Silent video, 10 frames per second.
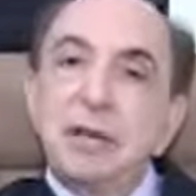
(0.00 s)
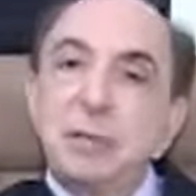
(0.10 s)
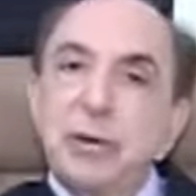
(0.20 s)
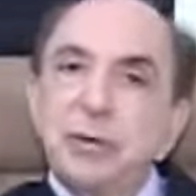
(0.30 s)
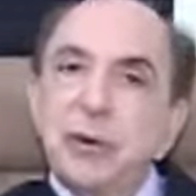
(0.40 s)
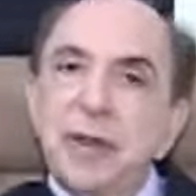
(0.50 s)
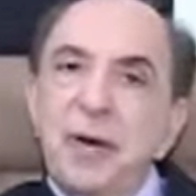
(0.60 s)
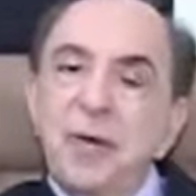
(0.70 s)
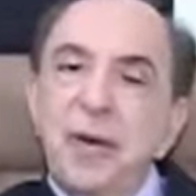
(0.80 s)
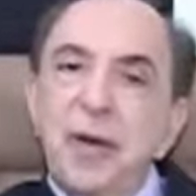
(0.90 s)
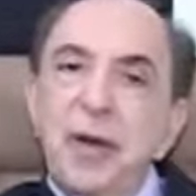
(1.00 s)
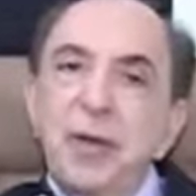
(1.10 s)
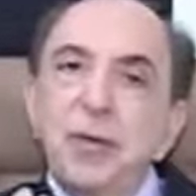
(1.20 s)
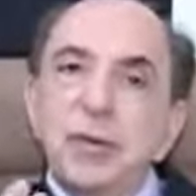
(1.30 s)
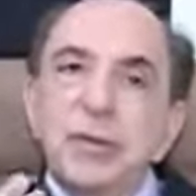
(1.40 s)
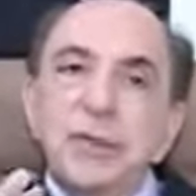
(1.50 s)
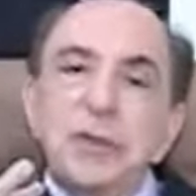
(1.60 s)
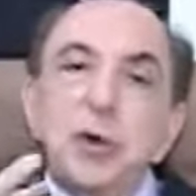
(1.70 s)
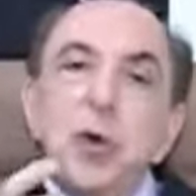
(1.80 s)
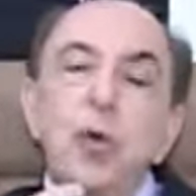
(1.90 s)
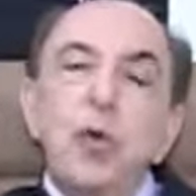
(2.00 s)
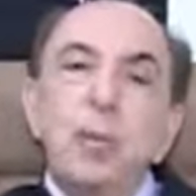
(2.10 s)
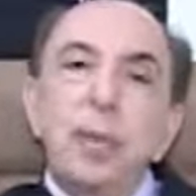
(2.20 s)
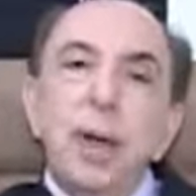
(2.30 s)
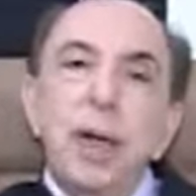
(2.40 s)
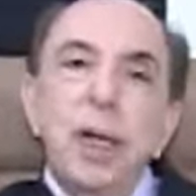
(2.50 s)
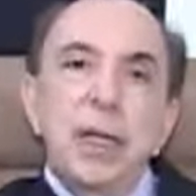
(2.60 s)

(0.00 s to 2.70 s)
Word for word: é profissional, você se ocupa